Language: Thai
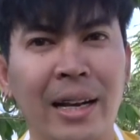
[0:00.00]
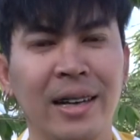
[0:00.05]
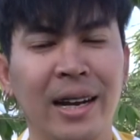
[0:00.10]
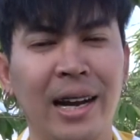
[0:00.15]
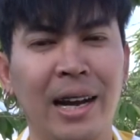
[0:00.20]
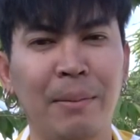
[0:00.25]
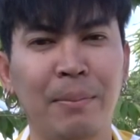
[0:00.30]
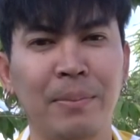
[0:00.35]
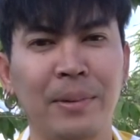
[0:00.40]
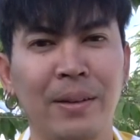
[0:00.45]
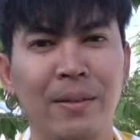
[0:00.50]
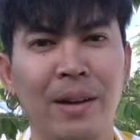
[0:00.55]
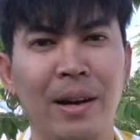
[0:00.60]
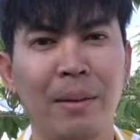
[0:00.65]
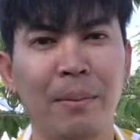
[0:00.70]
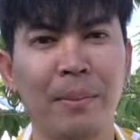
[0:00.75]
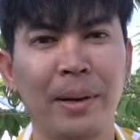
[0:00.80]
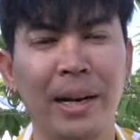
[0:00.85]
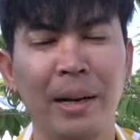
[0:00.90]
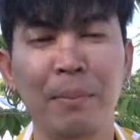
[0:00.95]
นะครับแต่ว่า
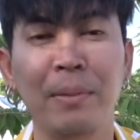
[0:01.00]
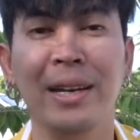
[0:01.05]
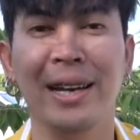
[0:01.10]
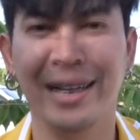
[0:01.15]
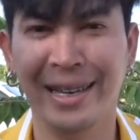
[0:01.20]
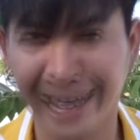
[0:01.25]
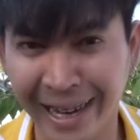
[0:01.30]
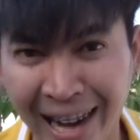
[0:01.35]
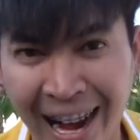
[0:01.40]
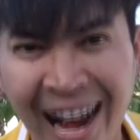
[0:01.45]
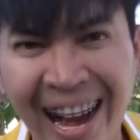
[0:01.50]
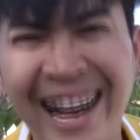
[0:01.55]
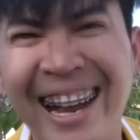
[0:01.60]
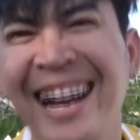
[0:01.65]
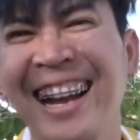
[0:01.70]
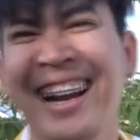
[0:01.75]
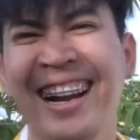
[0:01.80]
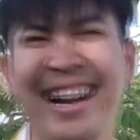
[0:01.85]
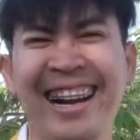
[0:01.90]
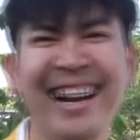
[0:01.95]
ไม่ได้มีเงินเยอะนะ
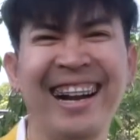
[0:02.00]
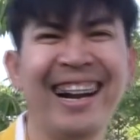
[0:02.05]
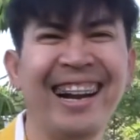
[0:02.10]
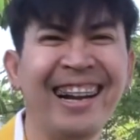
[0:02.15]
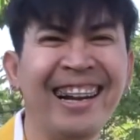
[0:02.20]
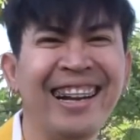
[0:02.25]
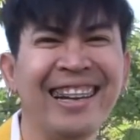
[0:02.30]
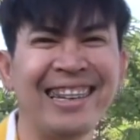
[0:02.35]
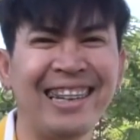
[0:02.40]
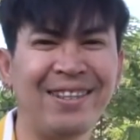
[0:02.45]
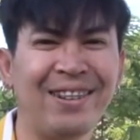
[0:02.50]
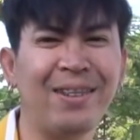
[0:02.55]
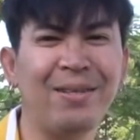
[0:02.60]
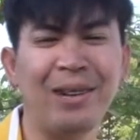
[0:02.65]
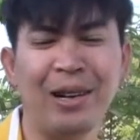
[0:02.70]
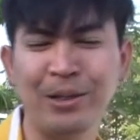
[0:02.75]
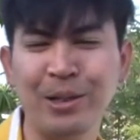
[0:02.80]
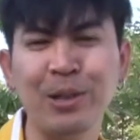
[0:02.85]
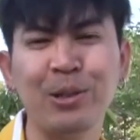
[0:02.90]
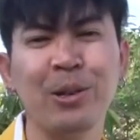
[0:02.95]
แต่ว่า
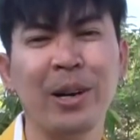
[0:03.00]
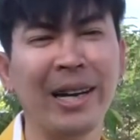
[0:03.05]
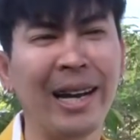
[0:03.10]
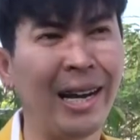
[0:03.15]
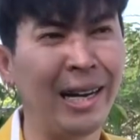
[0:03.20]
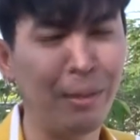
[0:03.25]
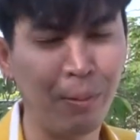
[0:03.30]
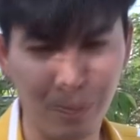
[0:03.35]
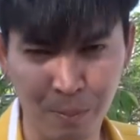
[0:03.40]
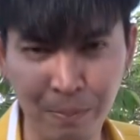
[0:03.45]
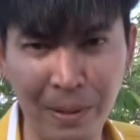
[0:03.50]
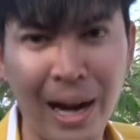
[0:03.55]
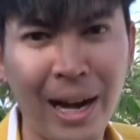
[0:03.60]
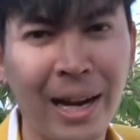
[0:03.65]
เราช่วยๆกันนะผมไป